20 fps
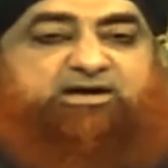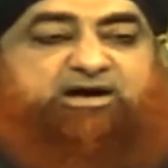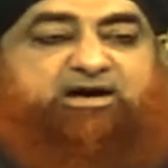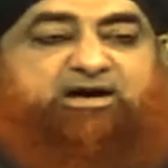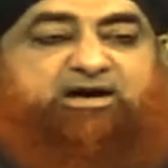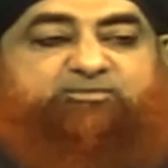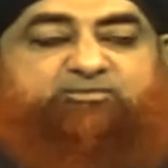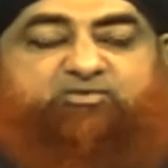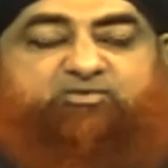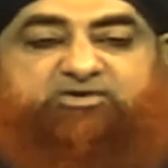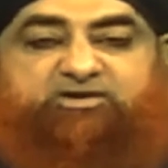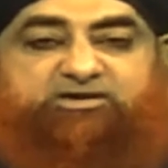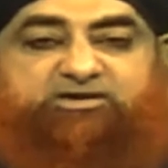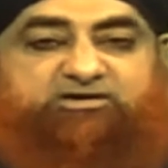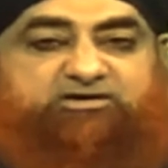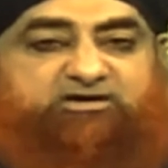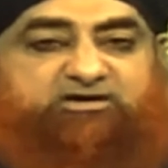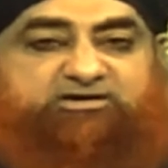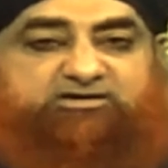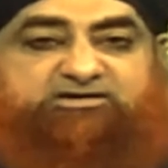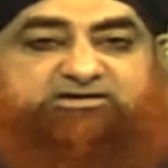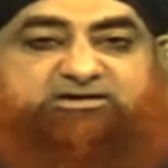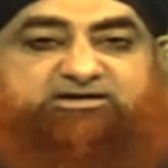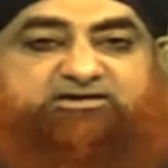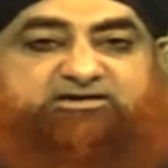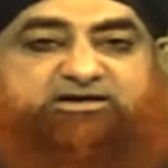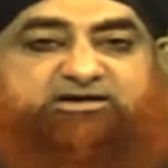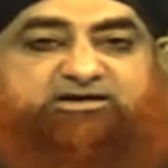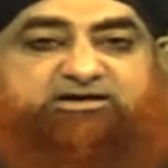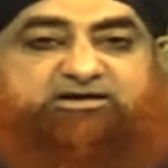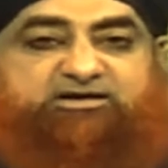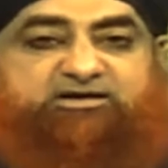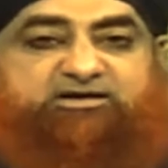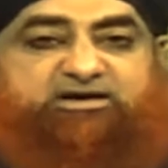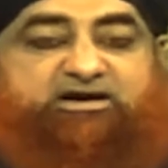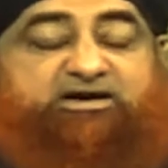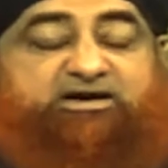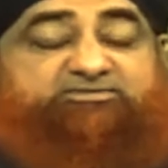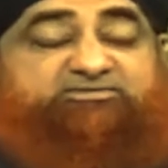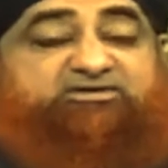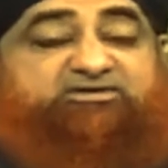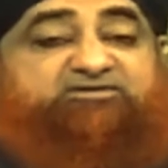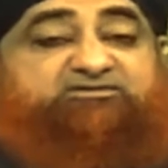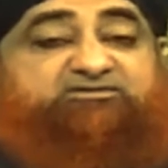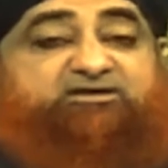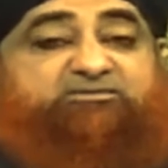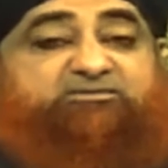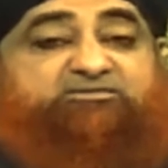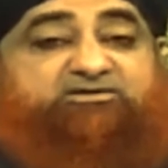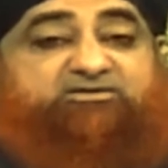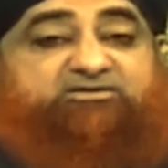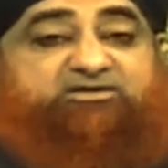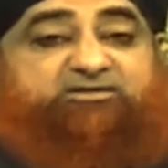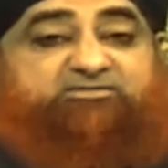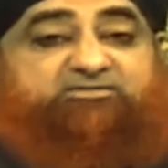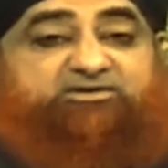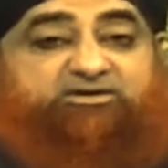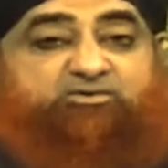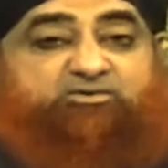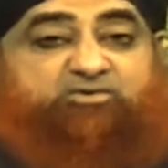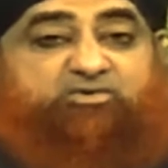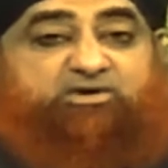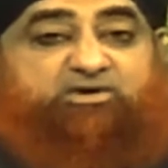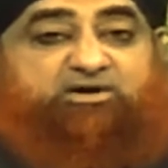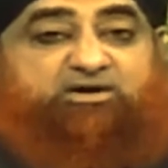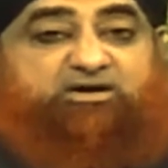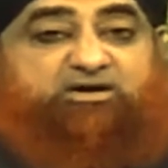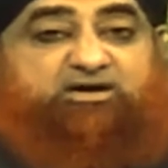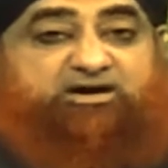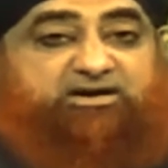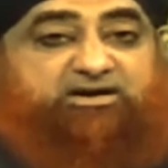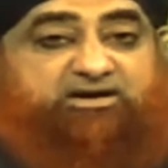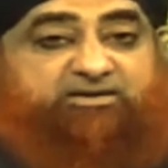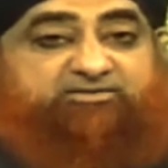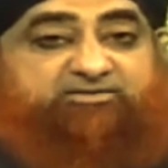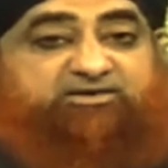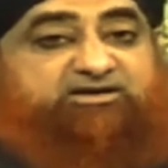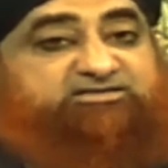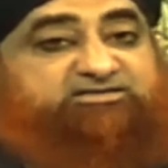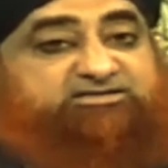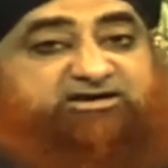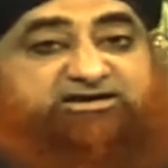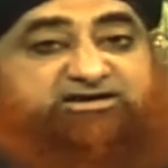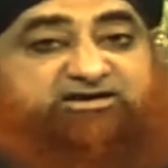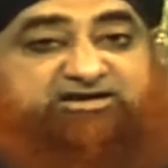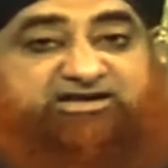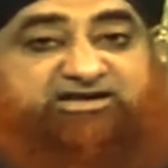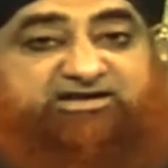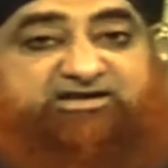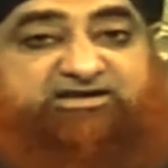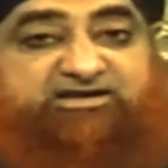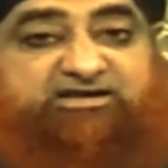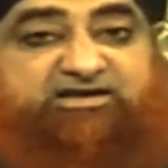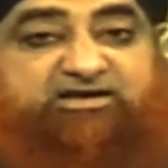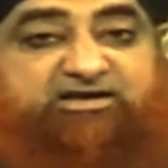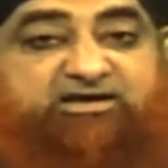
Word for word: आपको नहीं खड़ा किया जाएगा आपसे हिसाब किताब नहीं होगा अगर आप कहते हैं कि नहीं